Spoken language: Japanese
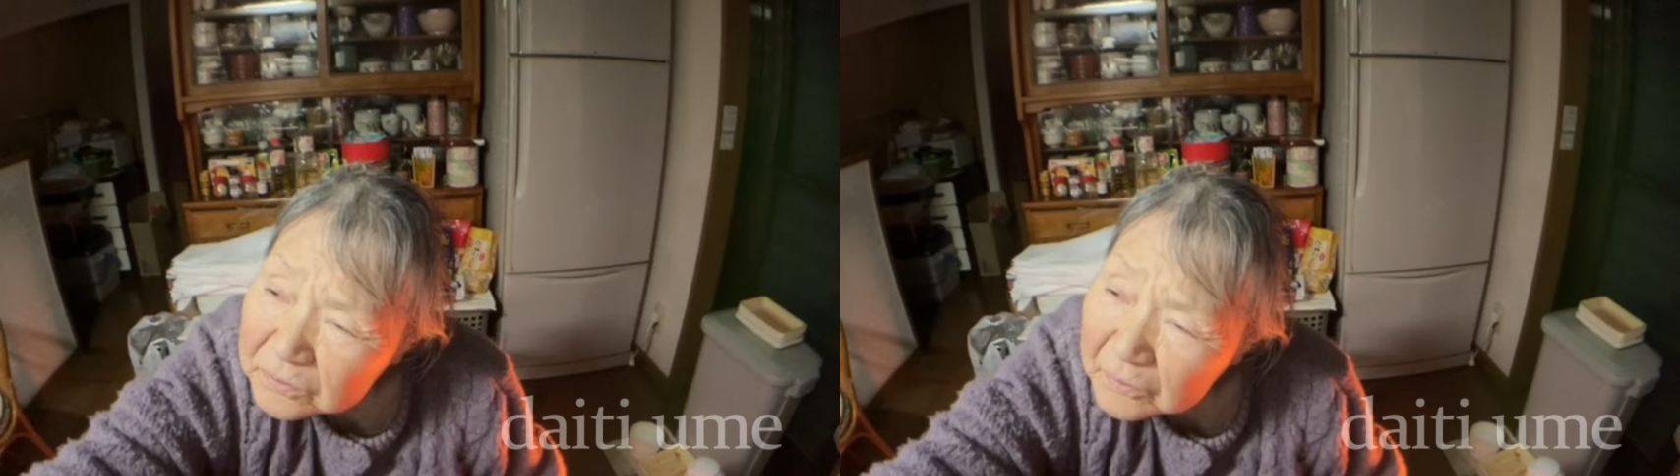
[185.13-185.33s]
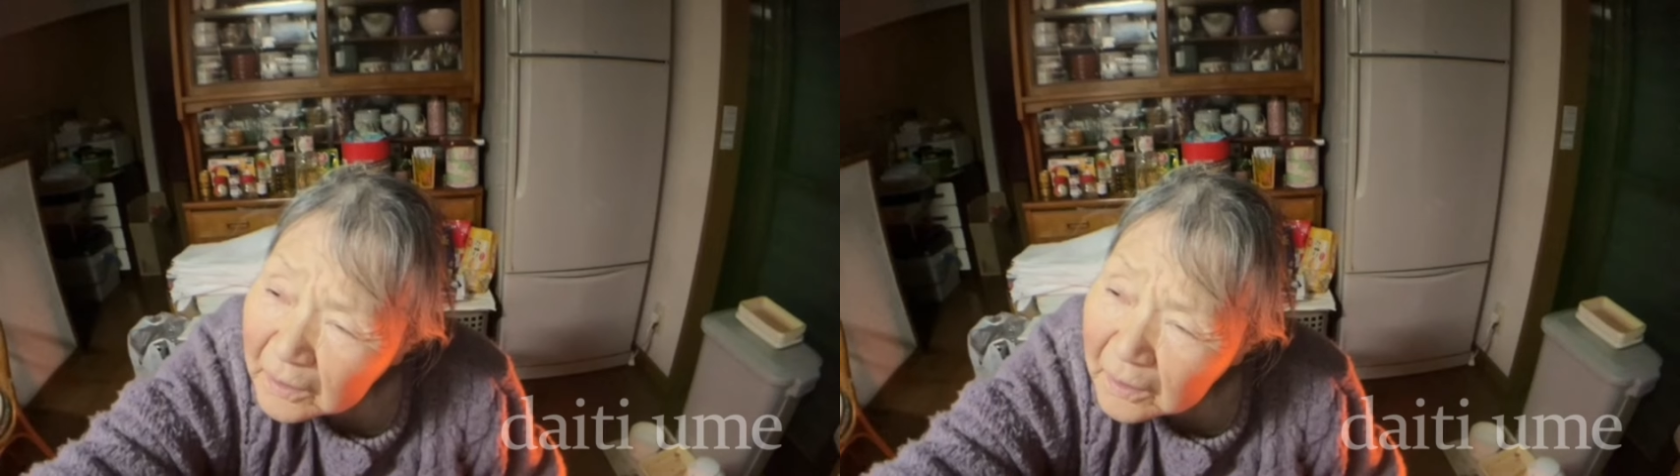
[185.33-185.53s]

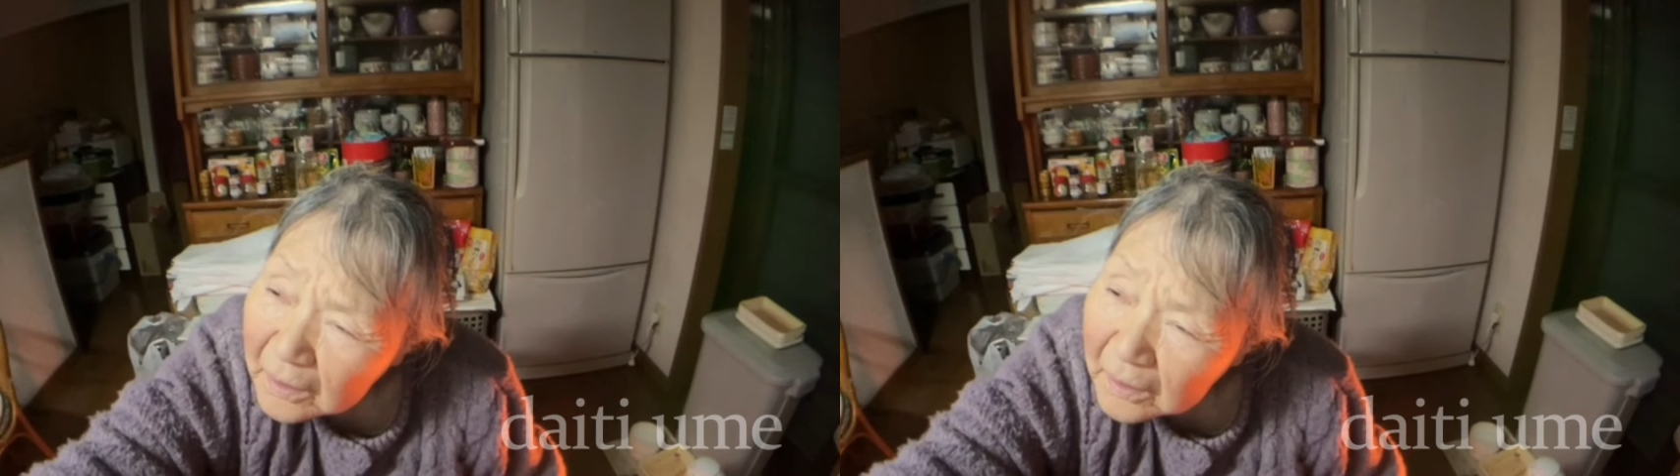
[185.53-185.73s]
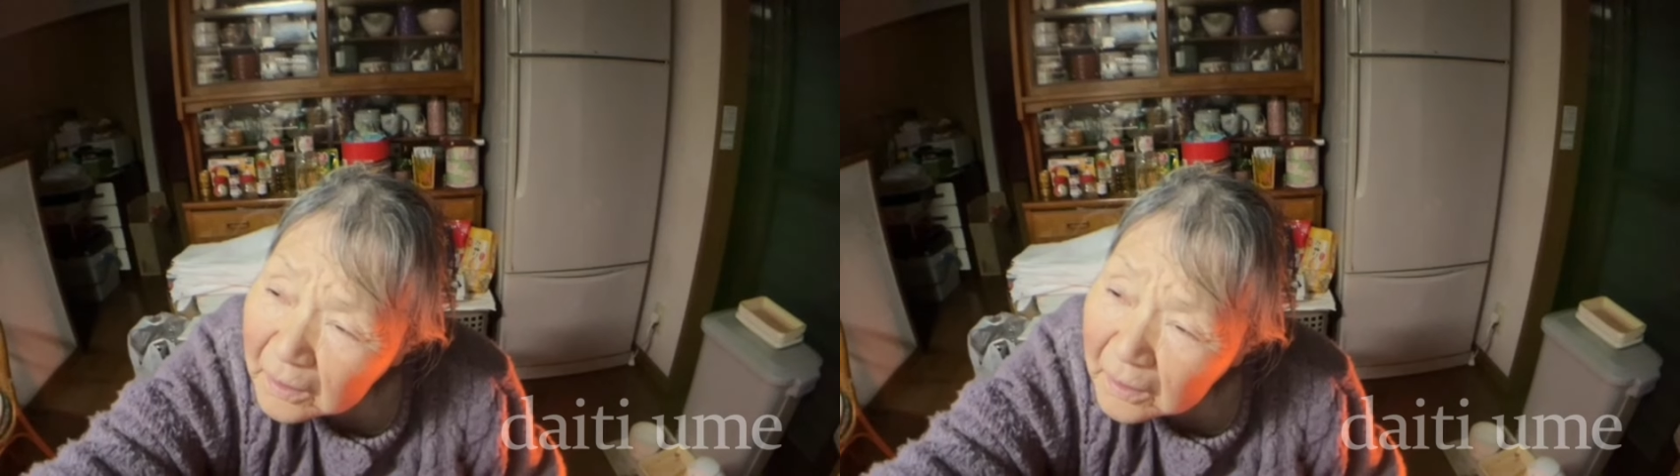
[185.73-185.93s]
血
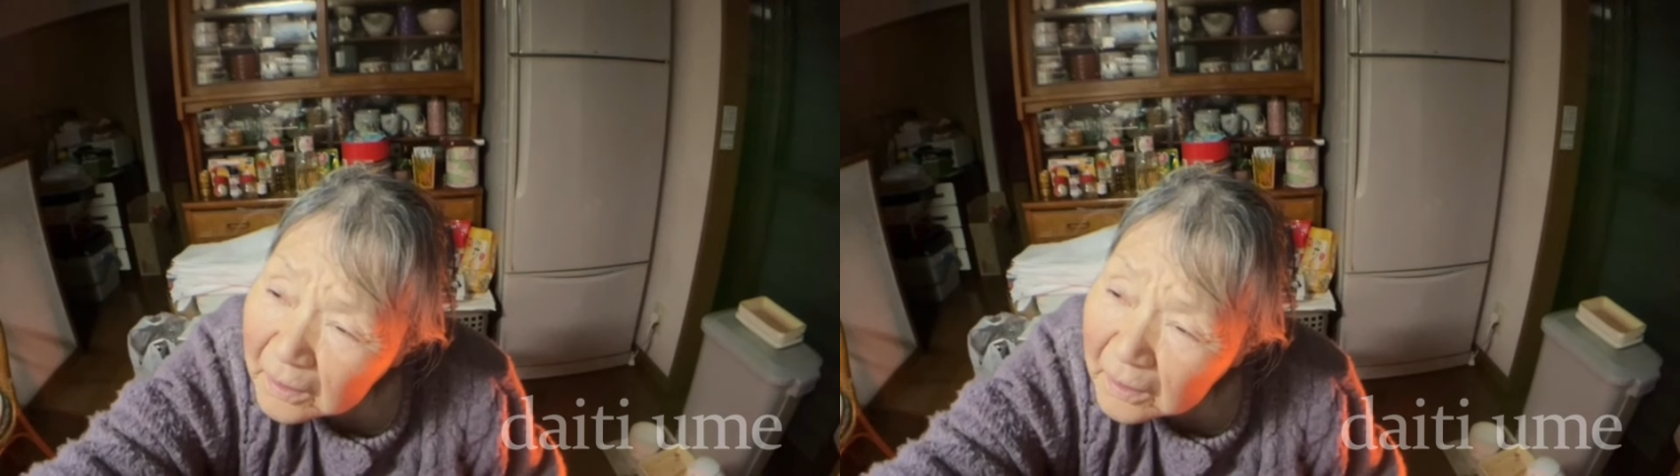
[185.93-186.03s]
は